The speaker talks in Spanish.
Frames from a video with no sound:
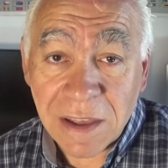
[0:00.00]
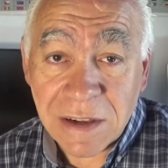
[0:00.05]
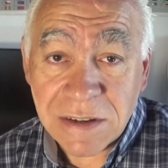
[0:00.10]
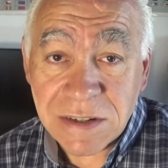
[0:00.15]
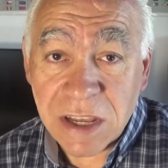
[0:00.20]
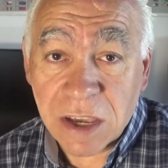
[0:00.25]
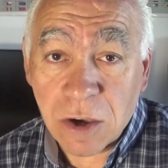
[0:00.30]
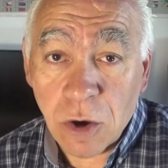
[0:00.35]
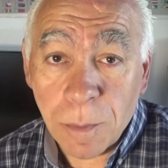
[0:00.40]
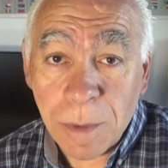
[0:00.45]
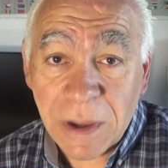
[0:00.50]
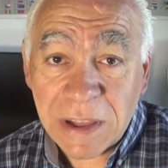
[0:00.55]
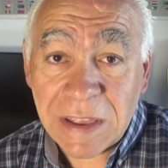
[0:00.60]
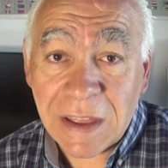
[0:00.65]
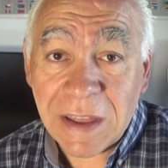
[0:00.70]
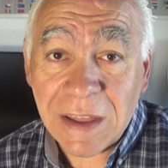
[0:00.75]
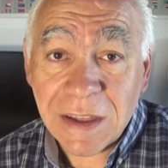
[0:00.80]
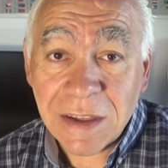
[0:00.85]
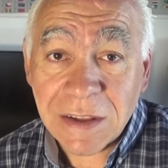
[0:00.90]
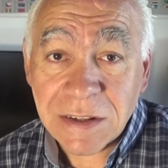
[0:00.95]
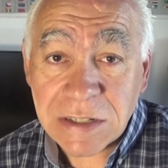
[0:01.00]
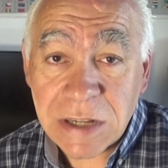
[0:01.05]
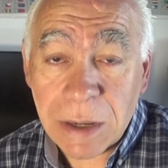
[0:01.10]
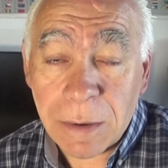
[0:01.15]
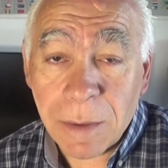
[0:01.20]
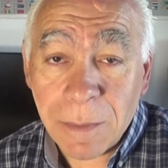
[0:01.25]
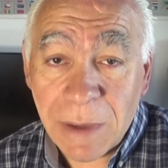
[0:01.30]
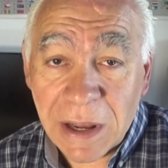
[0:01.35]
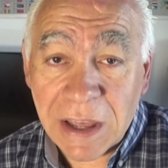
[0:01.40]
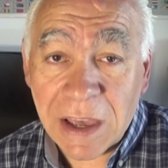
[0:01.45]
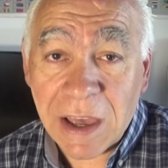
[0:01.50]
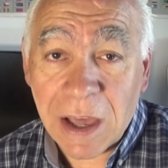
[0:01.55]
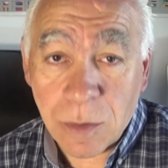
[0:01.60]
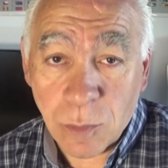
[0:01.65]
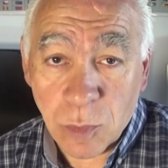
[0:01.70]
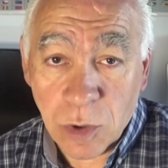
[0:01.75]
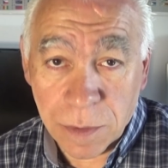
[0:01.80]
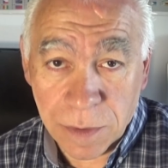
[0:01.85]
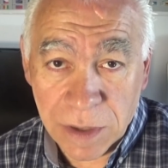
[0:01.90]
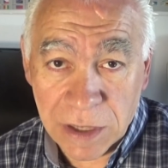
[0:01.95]
que el psicópata sabe manejar
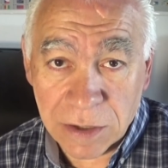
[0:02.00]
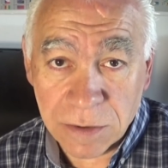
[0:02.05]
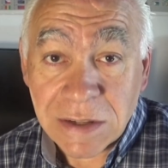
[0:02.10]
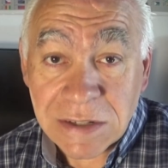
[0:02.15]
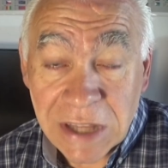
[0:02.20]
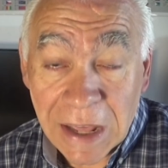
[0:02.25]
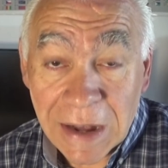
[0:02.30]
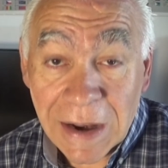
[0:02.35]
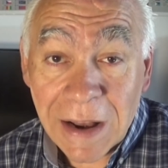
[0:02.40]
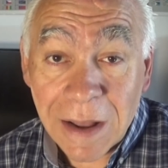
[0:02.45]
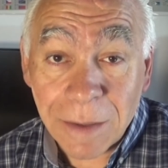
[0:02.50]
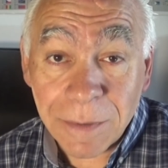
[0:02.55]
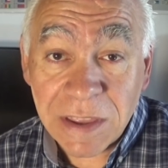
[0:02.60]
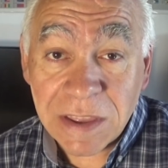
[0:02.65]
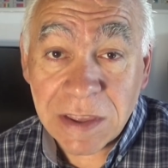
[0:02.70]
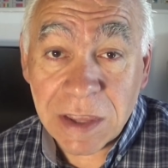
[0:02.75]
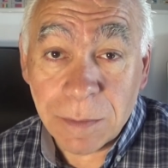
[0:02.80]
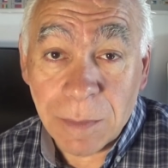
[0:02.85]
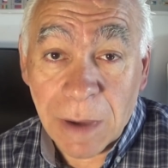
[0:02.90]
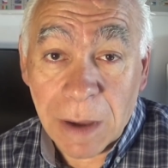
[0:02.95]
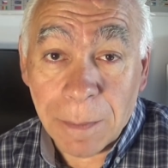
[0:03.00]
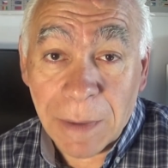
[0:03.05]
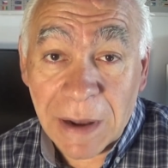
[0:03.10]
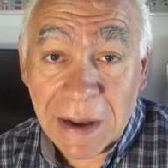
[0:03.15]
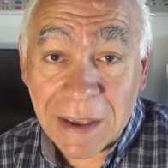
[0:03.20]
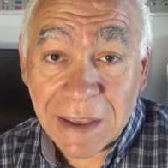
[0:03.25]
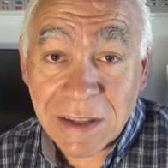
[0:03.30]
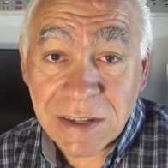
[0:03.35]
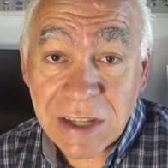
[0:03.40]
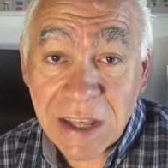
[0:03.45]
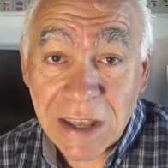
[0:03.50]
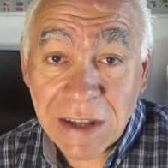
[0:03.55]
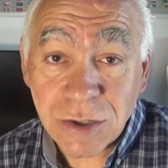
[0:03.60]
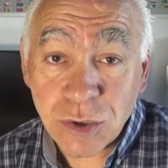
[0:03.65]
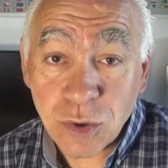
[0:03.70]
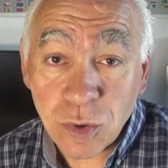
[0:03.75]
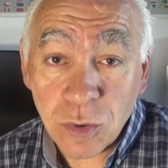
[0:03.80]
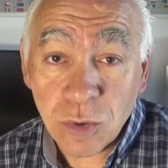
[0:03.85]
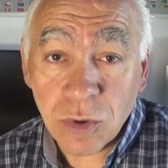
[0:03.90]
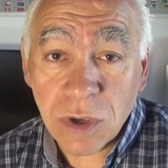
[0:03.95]
muy bien. Será la víctima para que
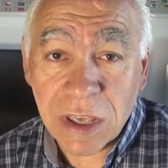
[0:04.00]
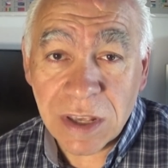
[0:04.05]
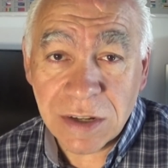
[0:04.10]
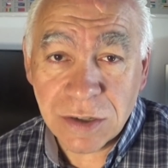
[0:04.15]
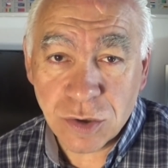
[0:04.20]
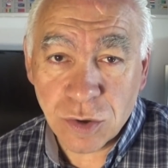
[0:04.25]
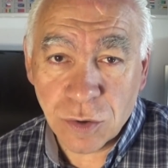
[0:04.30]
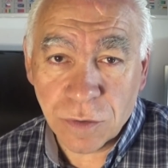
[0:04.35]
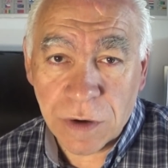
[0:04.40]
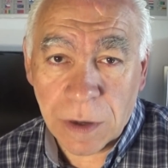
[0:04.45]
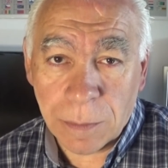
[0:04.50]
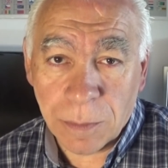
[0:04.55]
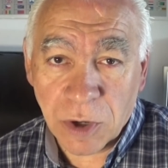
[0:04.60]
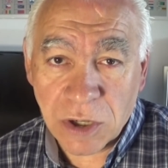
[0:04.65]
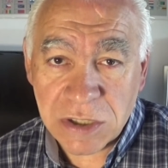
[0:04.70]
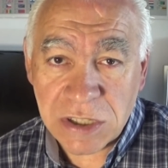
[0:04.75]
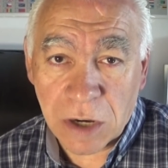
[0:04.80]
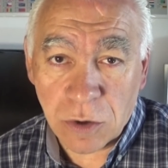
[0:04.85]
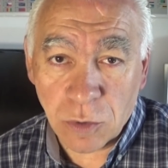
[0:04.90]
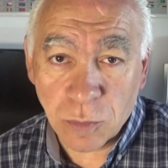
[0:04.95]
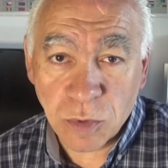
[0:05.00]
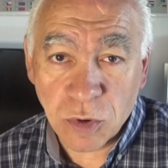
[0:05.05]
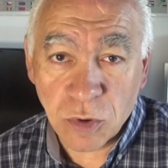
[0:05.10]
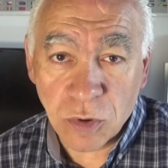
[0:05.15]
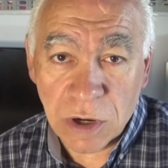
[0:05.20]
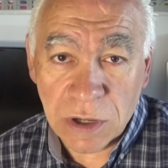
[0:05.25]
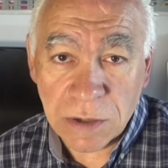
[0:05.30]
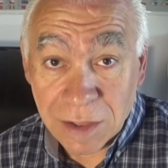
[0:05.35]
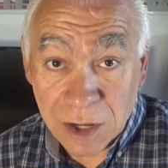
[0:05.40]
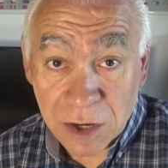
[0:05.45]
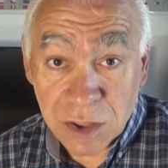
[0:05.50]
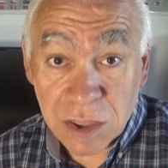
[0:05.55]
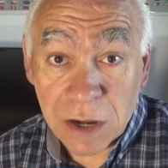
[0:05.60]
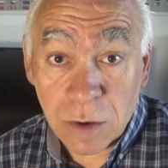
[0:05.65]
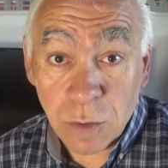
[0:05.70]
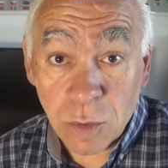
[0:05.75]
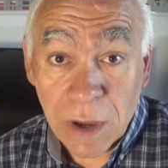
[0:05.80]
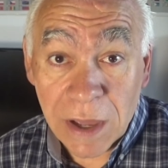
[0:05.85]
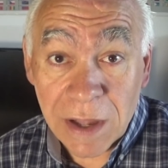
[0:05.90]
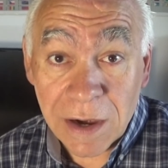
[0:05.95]
seas tú quien sufra por esa ruptura. En
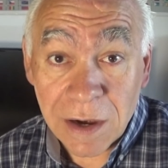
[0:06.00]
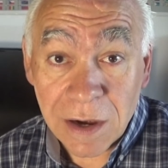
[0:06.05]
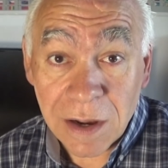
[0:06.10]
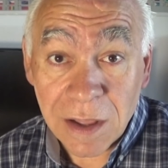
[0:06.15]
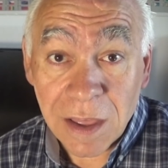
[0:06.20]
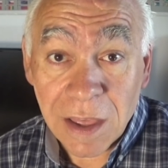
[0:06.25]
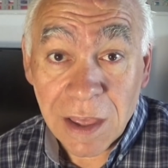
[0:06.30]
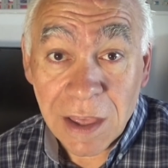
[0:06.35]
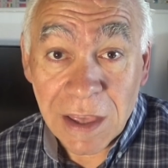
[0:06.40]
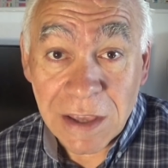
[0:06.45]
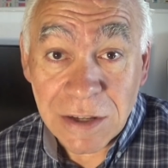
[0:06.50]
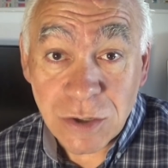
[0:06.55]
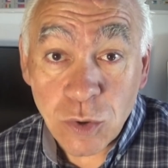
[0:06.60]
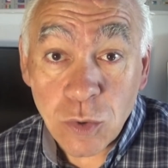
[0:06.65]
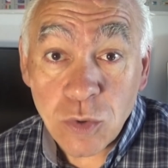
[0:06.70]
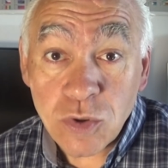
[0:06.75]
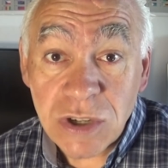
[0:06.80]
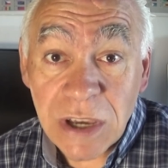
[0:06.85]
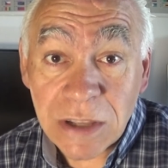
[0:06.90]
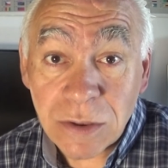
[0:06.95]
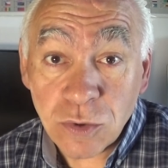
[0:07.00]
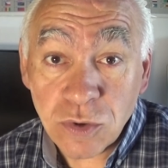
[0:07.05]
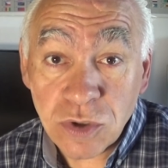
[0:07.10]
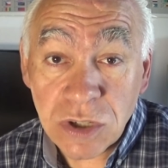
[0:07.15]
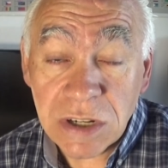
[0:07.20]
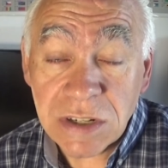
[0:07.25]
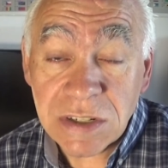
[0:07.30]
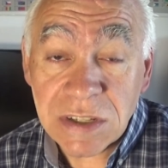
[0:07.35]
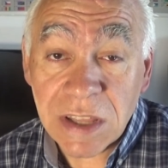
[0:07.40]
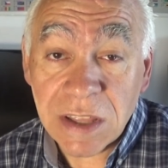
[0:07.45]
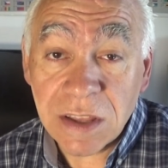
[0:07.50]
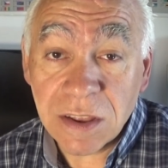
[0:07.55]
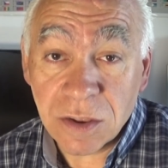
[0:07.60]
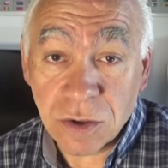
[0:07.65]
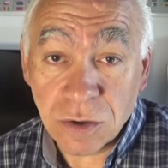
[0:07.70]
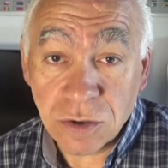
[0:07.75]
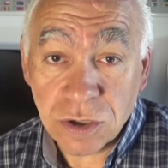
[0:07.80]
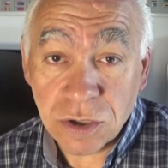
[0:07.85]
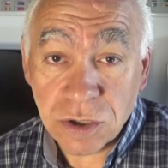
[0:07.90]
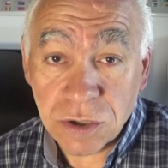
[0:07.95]
tercer lugar, escucha tus
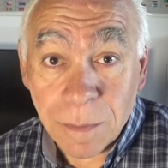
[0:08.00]
instintos.